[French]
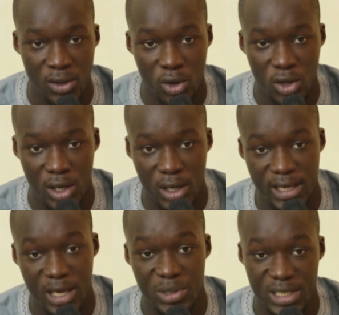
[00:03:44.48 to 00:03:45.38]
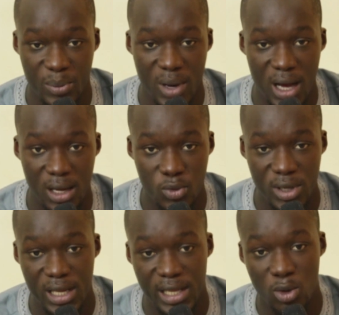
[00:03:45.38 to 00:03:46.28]
Donc Kémy Seba,
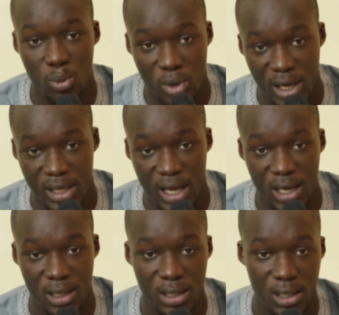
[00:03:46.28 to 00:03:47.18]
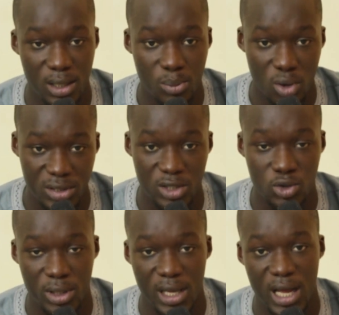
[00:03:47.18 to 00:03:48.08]
lui, il était au Burkina pour cette
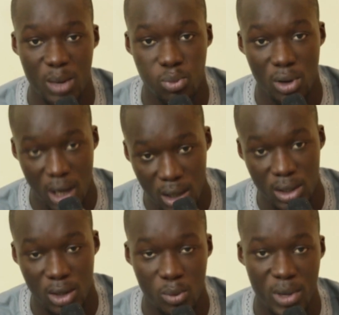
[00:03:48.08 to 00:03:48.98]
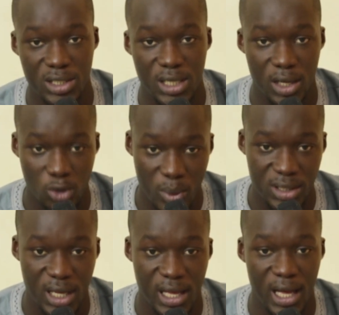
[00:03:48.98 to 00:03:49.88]
journée-là pour rendre hommage à Thomas
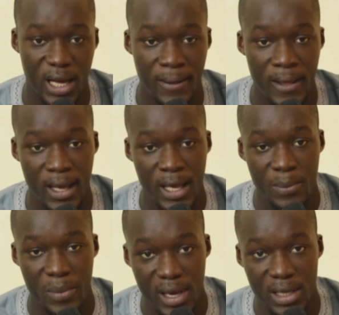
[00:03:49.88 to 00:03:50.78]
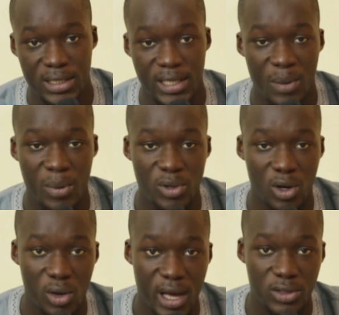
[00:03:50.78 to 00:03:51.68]
Sankara, mais c'était en même
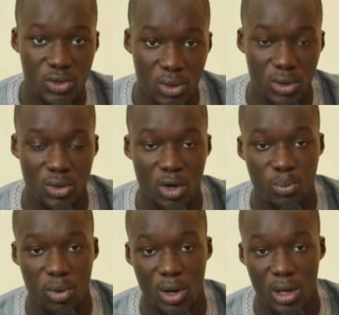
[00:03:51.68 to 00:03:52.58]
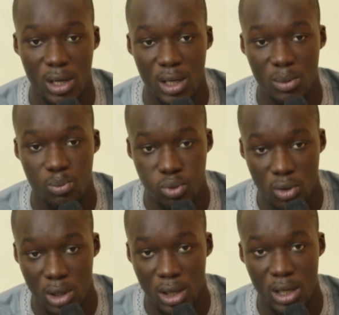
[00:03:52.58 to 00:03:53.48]
temps l'occasion donc pour
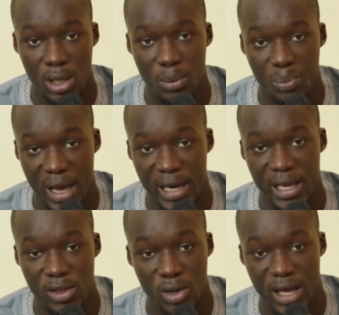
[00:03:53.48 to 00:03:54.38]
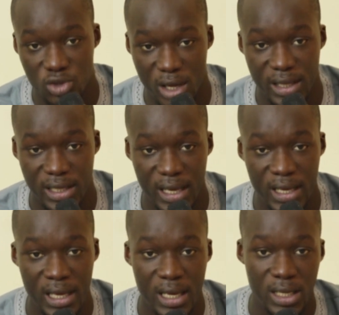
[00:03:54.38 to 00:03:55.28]
pour parler de
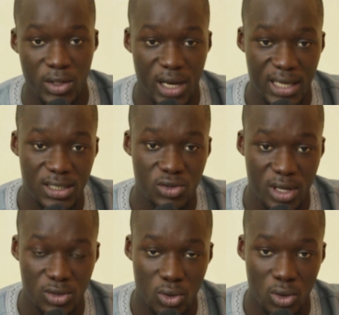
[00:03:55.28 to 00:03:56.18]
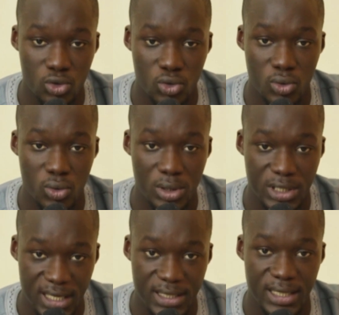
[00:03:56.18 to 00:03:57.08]
l'actualité, de la situation du
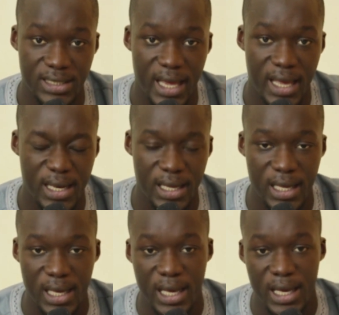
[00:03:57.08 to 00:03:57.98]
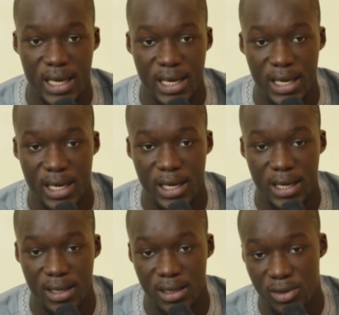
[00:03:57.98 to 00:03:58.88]
G5 Sahel
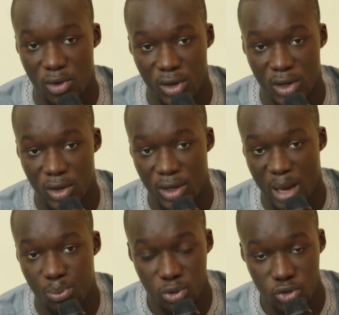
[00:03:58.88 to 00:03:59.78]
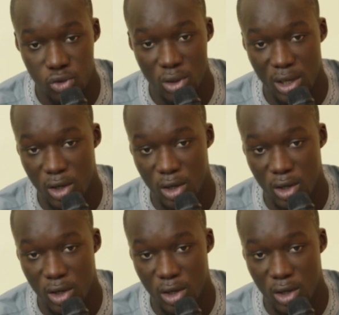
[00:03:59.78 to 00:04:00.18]
donc euh, la posture